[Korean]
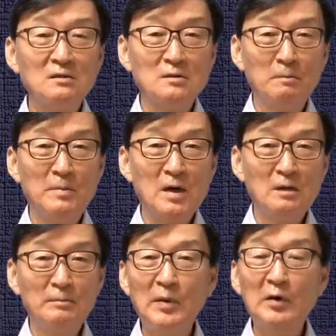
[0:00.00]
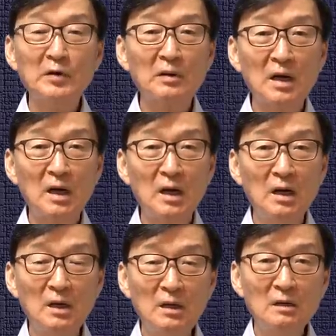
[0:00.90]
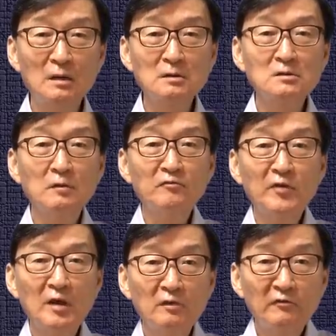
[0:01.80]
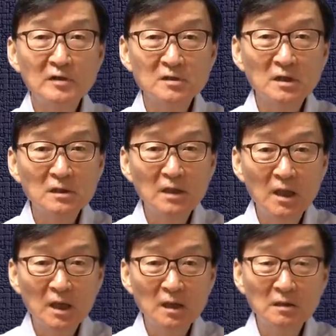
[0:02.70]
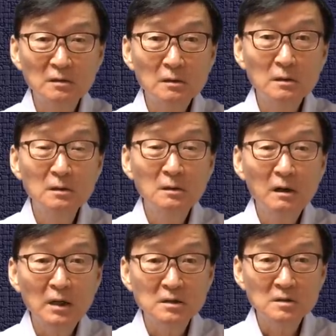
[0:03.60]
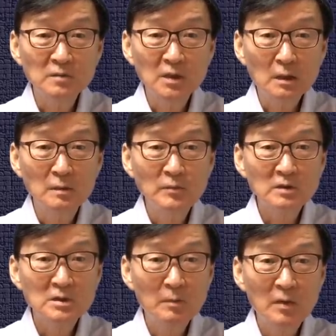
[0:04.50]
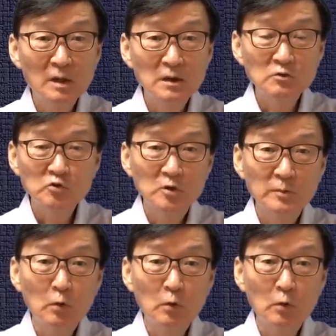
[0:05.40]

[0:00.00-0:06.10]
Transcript: 전망을 버려라 런던 페이 페이이 이렇게 이기했는데도 근거가 있습니다. 금년 상반기에 수입이